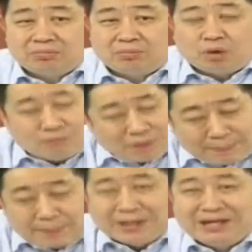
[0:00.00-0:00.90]
ผมว่า
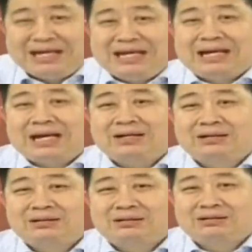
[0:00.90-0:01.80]
ประเมินดีนะ
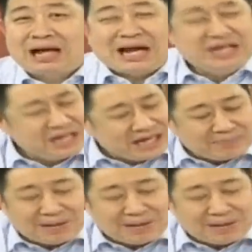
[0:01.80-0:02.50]
อันนี้ดี